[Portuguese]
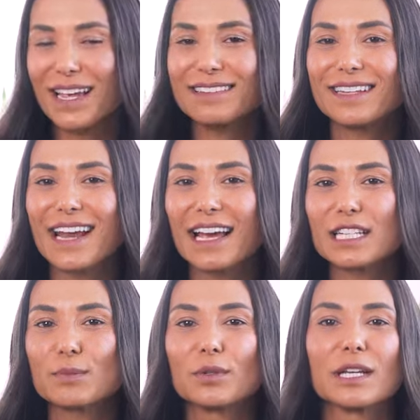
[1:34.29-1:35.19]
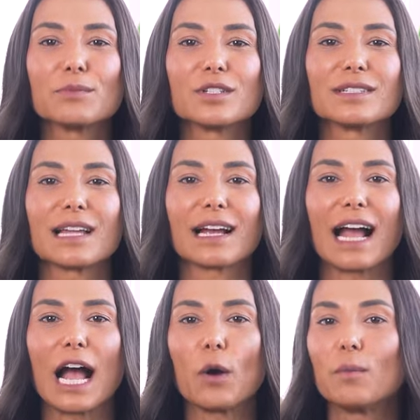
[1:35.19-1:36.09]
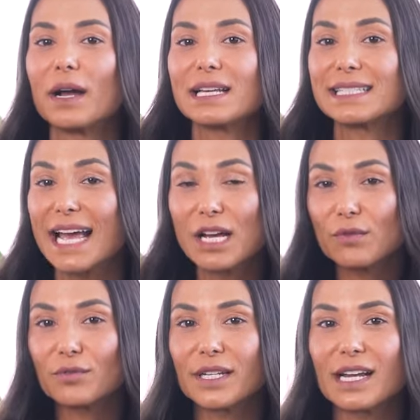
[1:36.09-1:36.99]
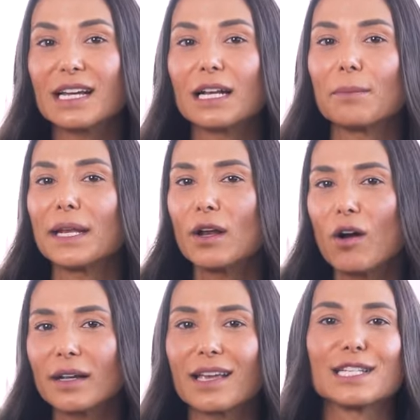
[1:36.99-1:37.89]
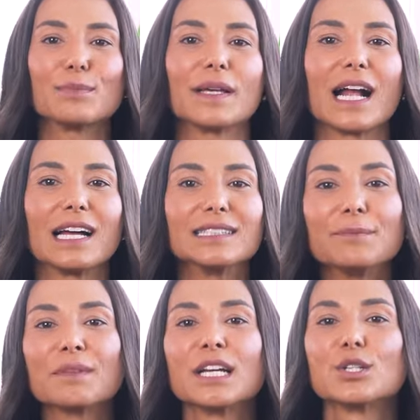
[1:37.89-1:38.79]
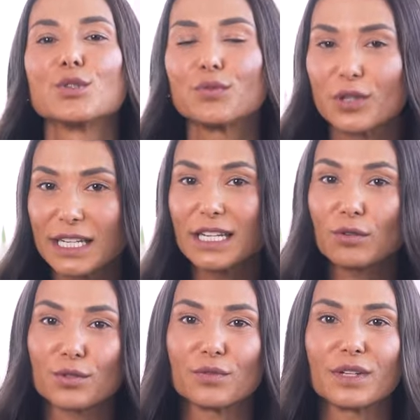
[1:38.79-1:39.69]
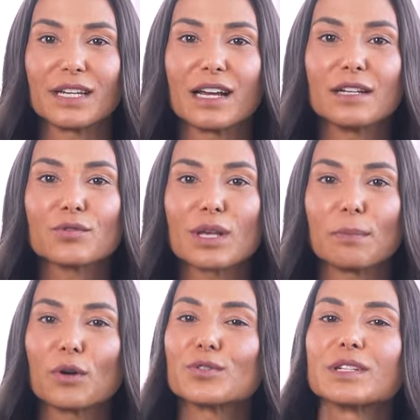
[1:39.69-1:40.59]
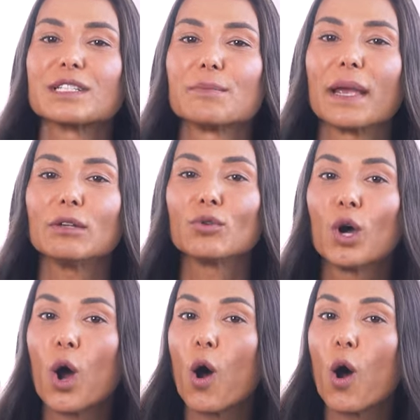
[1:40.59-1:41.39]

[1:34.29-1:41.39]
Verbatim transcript: Entre elas, podemos destacar uma reserva ovariana menor que a esperada de folículos ovarianos após o nascimento,